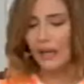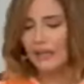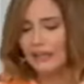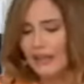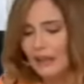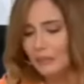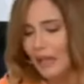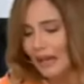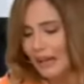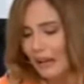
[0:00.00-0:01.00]
خلي الكلام
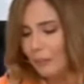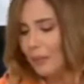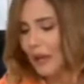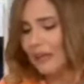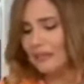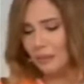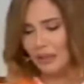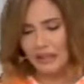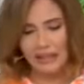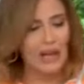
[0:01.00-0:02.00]
ده على جنب لحد
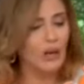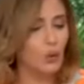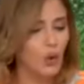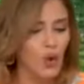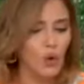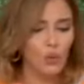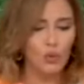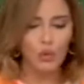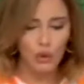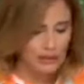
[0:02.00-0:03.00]
ما نرجع له
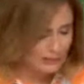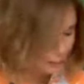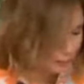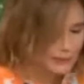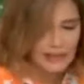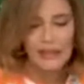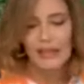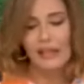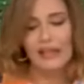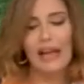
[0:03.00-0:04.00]
ونروح نتبل
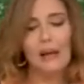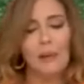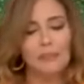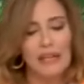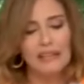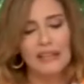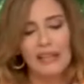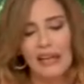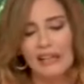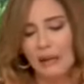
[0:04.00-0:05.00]
اللحمه بتاعتنا
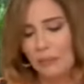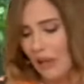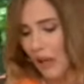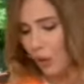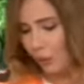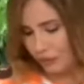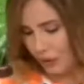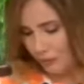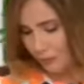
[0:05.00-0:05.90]
اللي هنعملها كفته